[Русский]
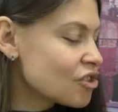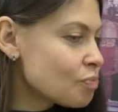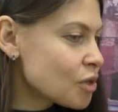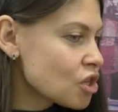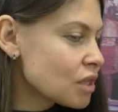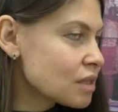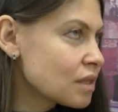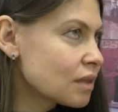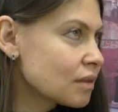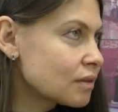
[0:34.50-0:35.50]

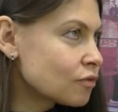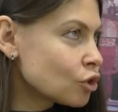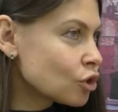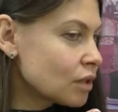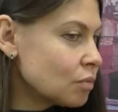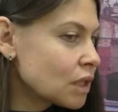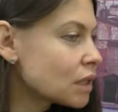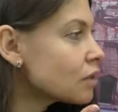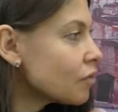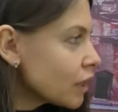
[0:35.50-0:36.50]
пожалуйста, вот именно
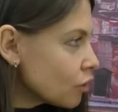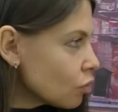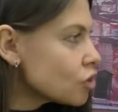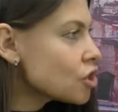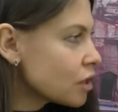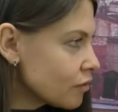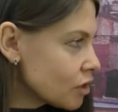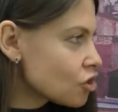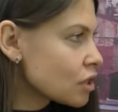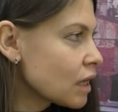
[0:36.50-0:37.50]
твое
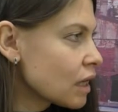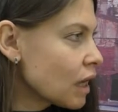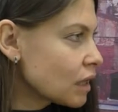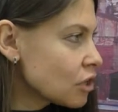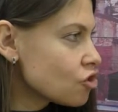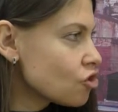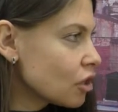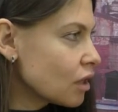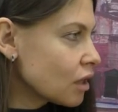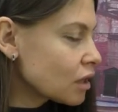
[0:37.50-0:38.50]
человеческое
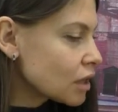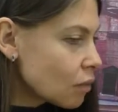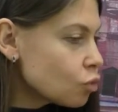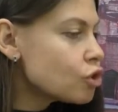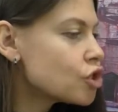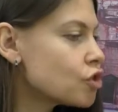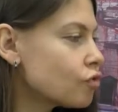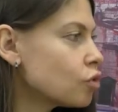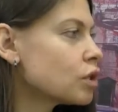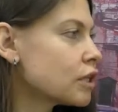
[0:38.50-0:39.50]
отношение к тому, с
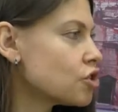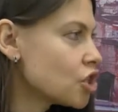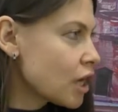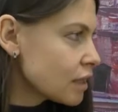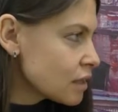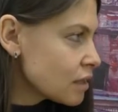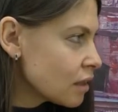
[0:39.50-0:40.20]
чего начать